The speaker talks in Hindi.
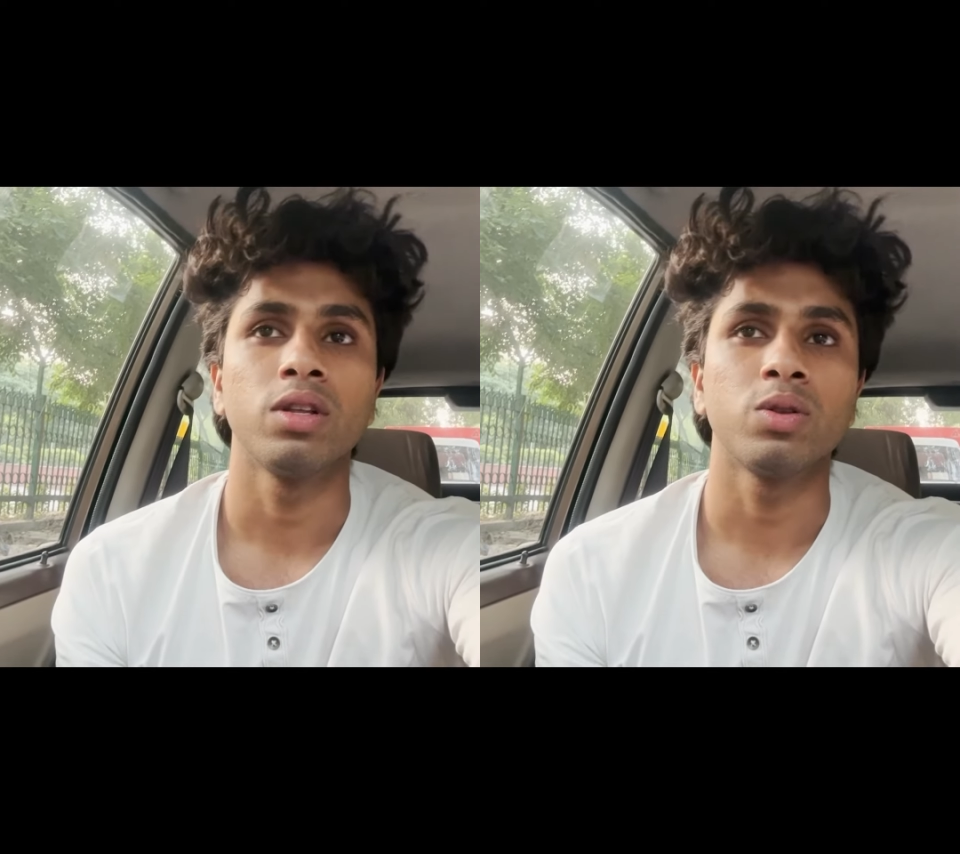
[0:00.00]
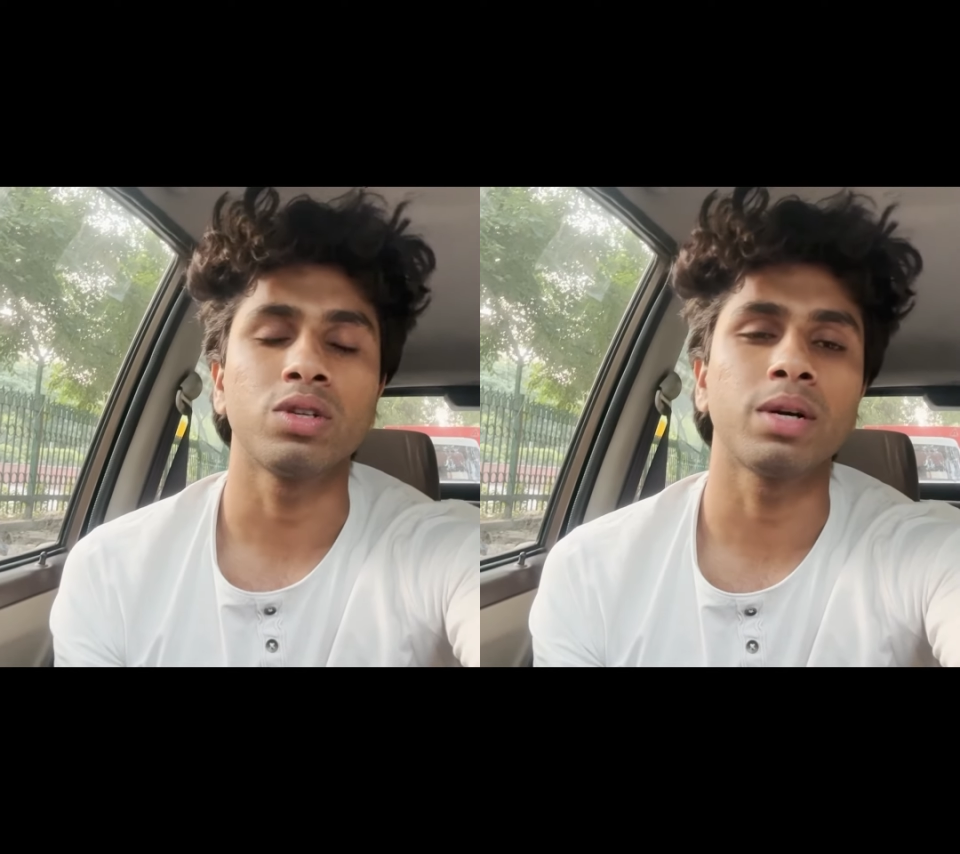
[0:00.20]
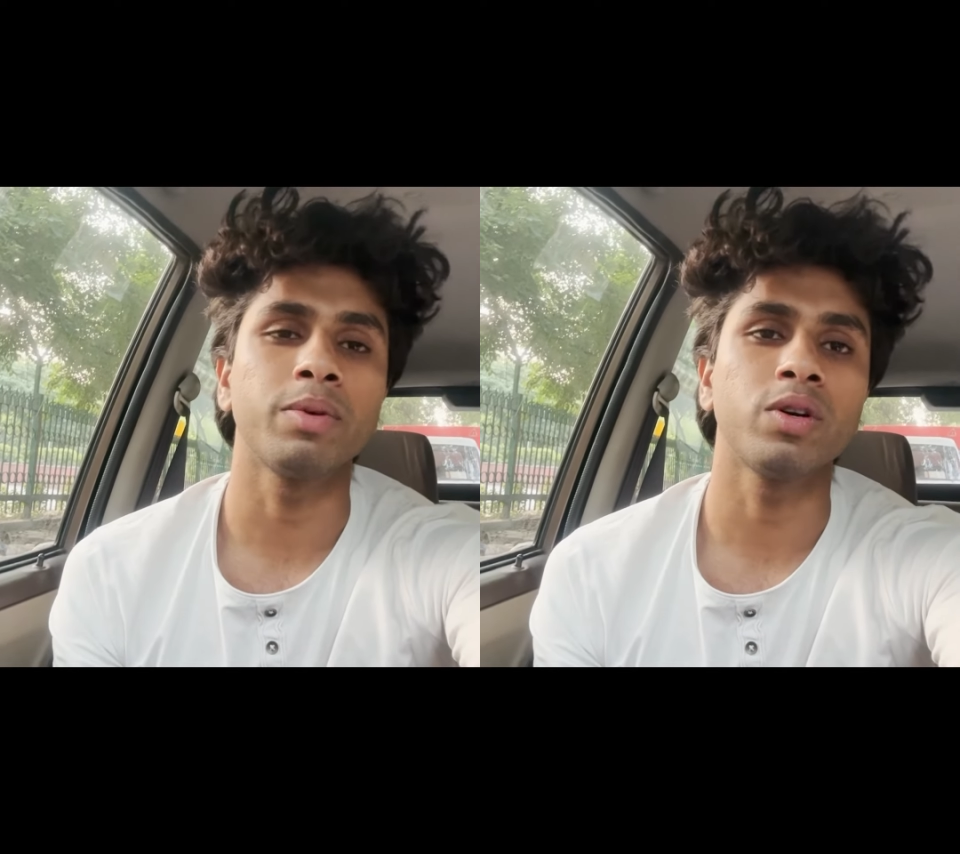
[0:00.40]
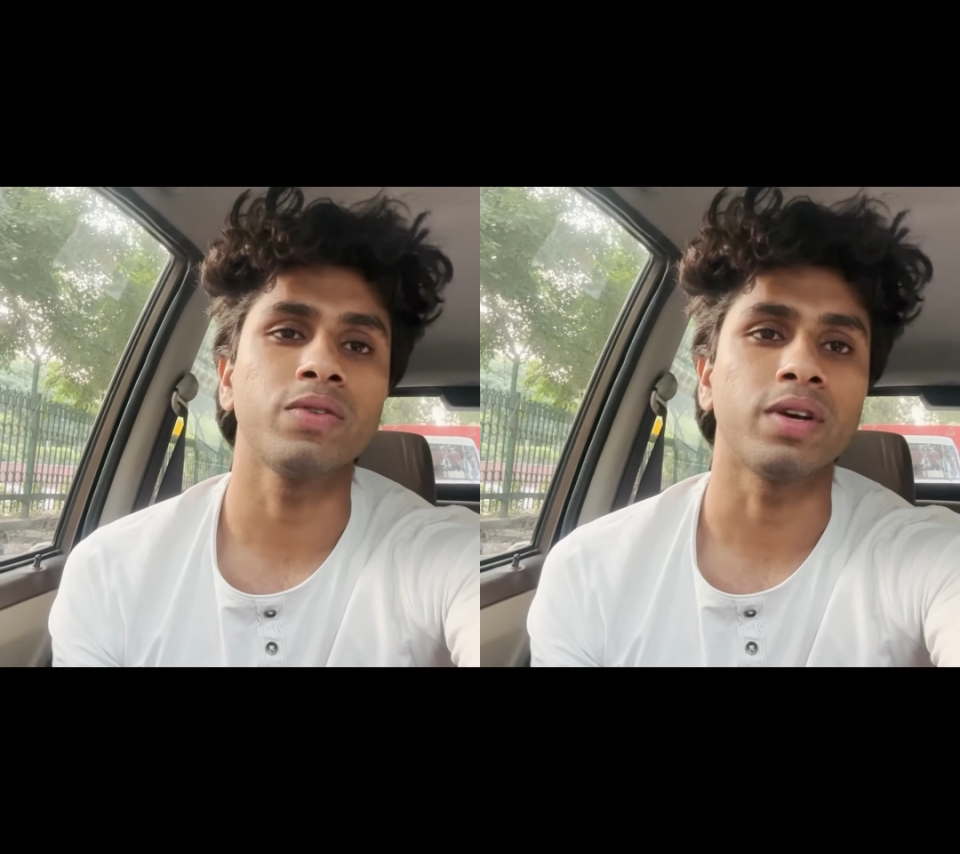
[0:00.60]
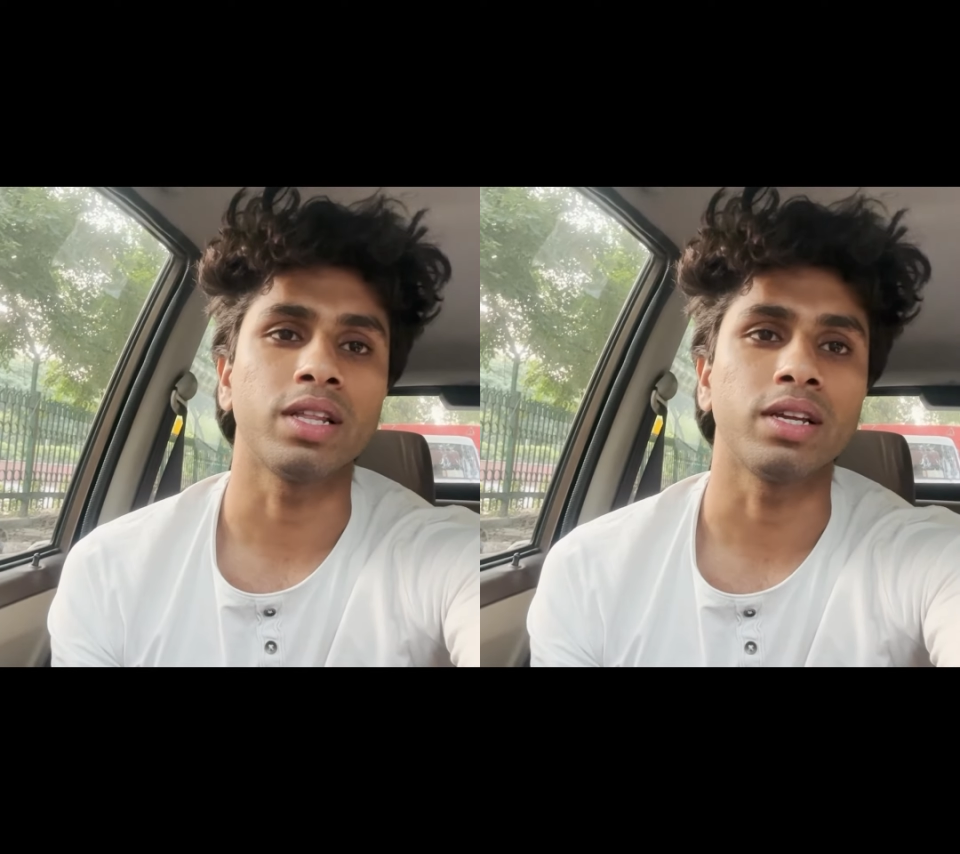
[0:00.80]
तो इसका भी कोई
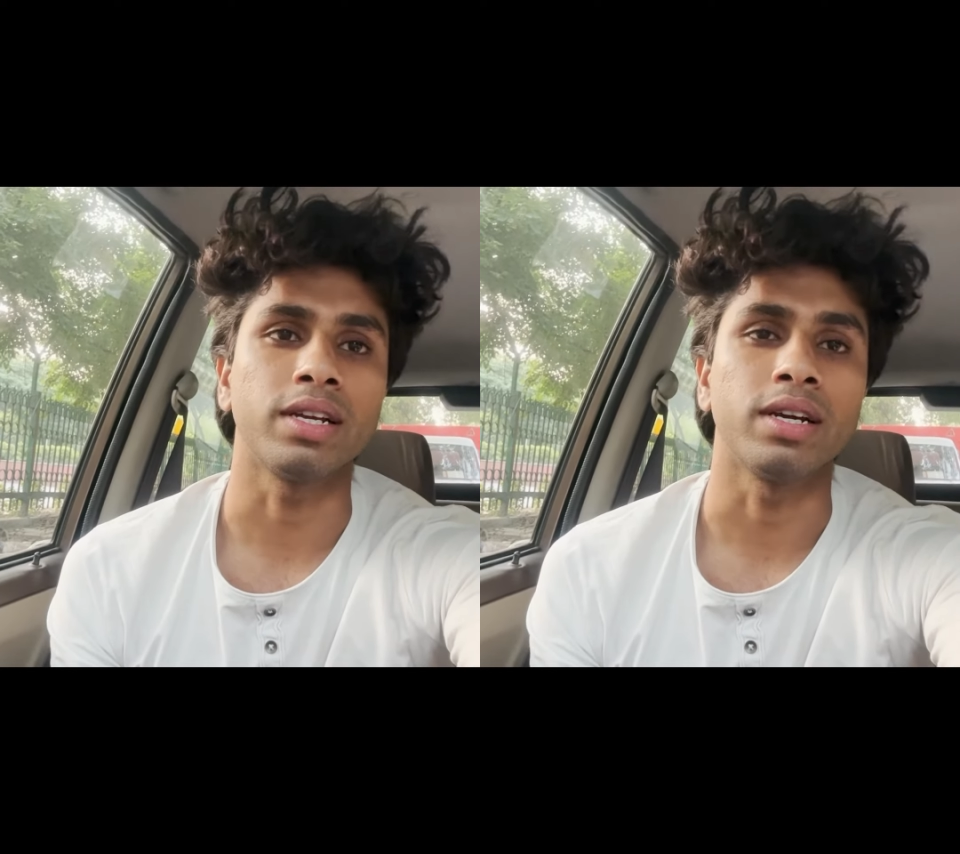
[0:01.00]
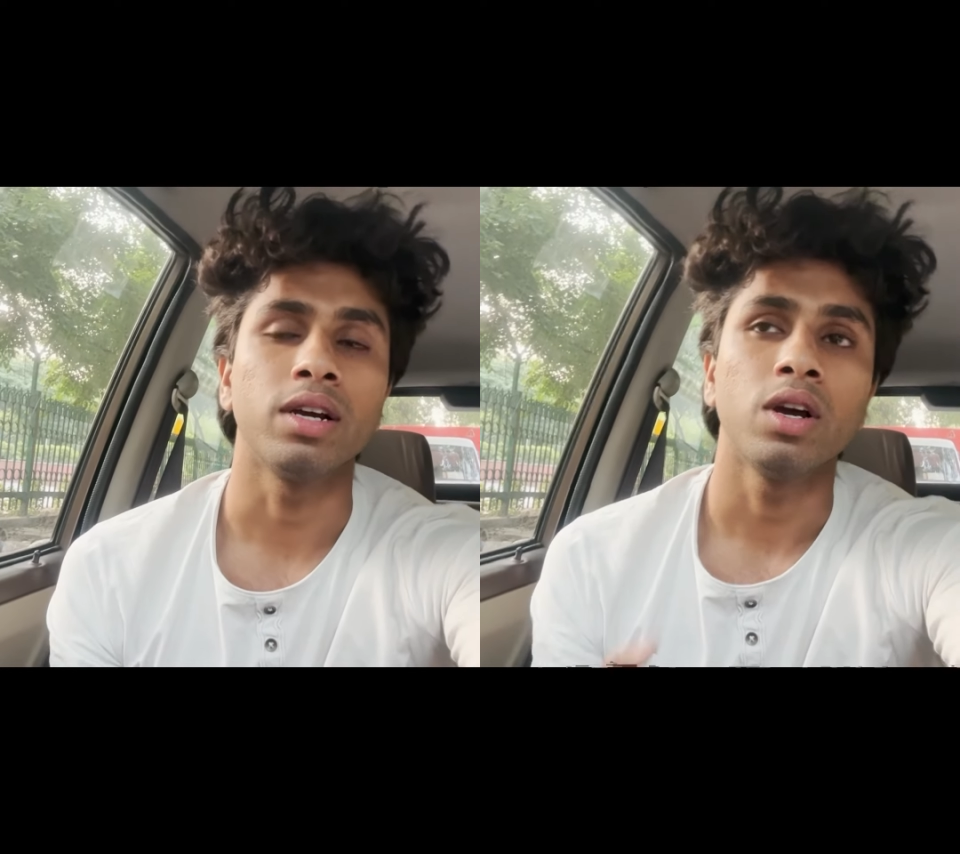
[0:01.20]
फ़ायदा नहीं है